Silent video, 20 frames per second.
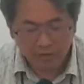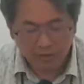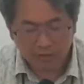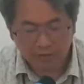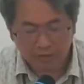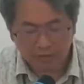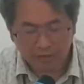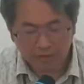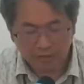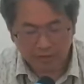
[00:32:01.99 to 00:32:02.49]
么，
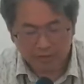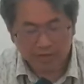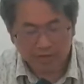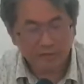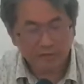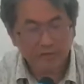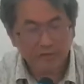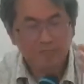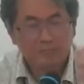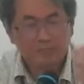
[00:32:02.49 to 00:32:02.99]
哎，他
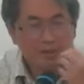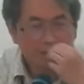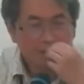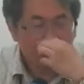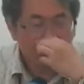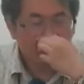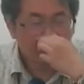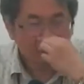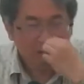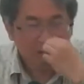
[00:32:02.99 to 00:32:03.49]
是，
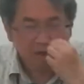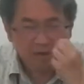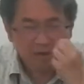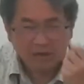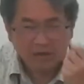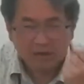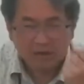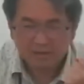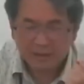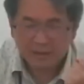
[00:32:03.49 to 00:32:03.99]
啊，
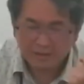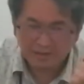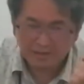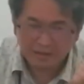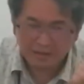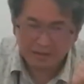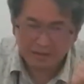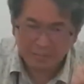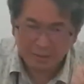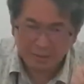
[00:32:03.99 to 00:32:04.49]
他他在
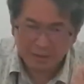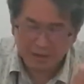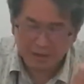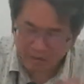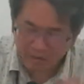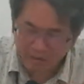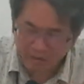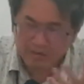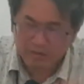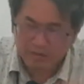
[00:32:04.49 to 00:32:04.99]
那边可
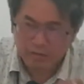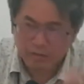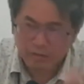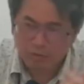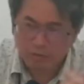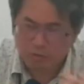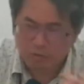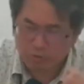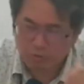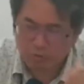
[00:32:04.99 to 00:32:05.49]
以这样做，我
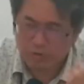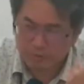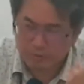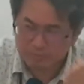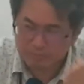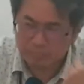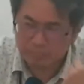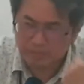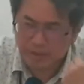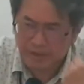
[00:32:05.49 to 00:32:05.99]
都觉得，
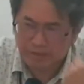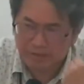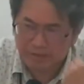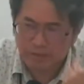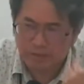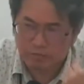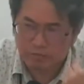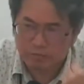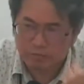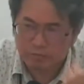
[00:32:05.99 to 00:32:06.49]
嗯，感谢
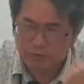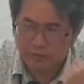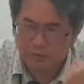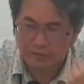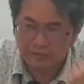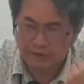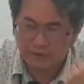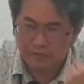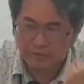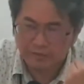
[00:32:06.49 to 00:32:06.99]
主，非
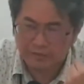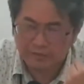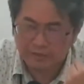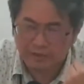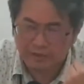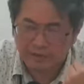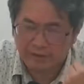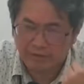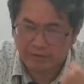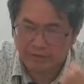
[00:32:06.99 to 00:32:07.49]
常非常
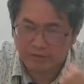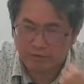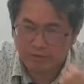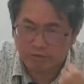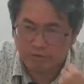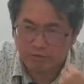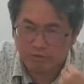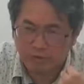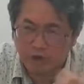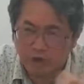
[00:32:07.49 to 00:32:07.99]
感谢主，
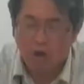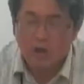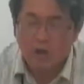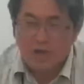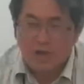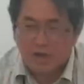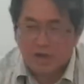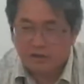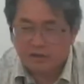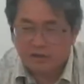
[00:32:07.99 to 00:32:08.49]
哈。
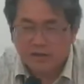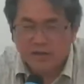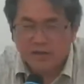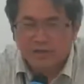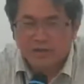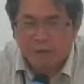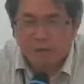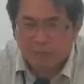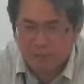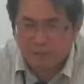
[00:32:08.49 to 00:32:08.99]
可是你晓
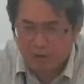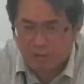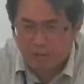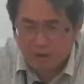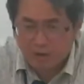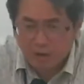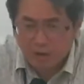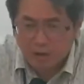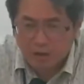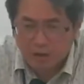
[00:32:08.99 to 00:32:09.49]
不晓
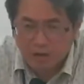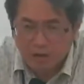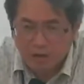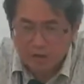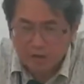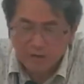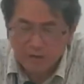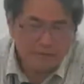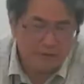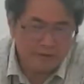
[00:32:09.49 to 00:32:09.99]
得，
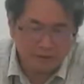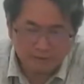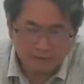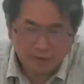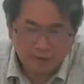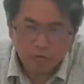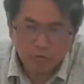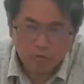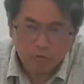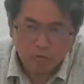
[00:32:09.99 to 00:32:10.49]
在整个照
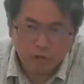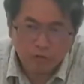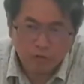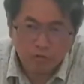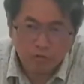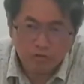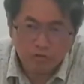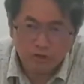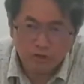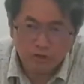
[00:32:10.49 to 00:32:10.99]
顾的过
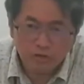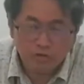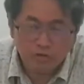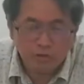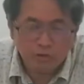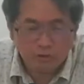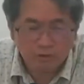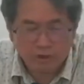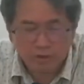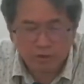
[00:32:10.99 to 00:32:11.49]
程中，有
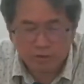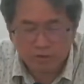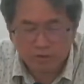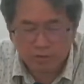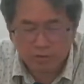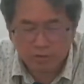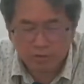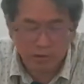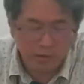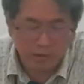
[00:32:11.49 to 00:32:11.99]
人就
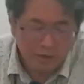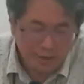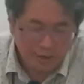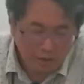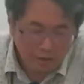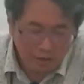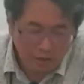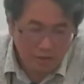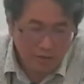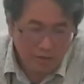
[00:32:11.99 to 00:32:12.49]
会。
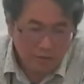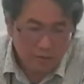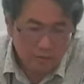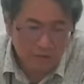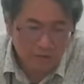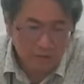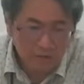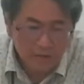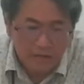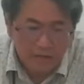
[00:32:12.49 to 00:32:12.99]
呃，那些
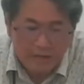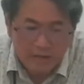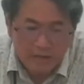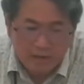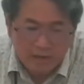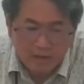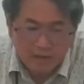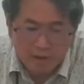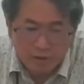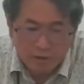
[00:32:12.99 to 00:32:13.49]
应该
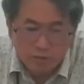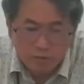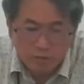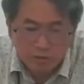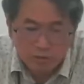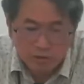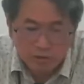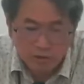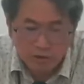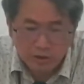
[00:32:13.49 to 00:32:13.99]
照顾的
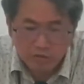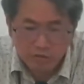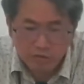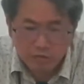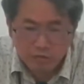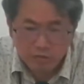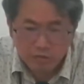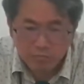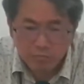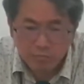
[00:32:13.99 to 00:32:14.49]
人
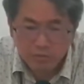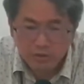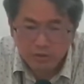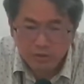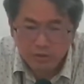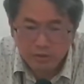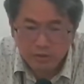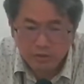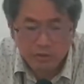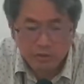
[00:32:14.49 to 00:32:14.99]
就不一
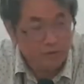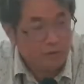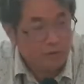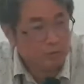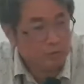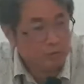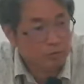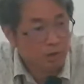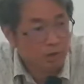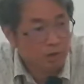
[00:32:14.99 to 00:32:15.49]
定会照
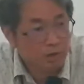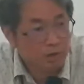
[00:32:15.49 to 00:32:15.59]
顾哦。